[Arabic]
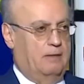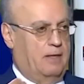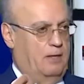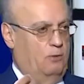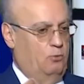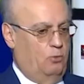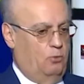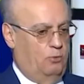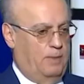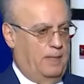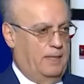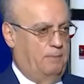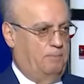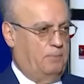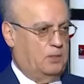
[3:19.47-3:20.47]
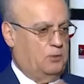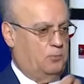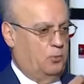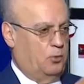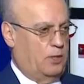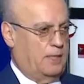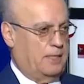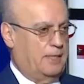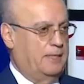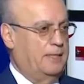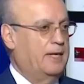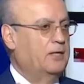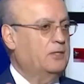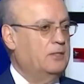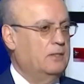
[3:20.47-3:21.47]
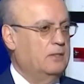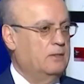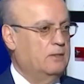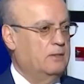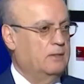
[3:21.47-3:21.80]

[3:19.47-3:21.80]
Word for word: قالوا له بدنا باسبورك عندك محجوز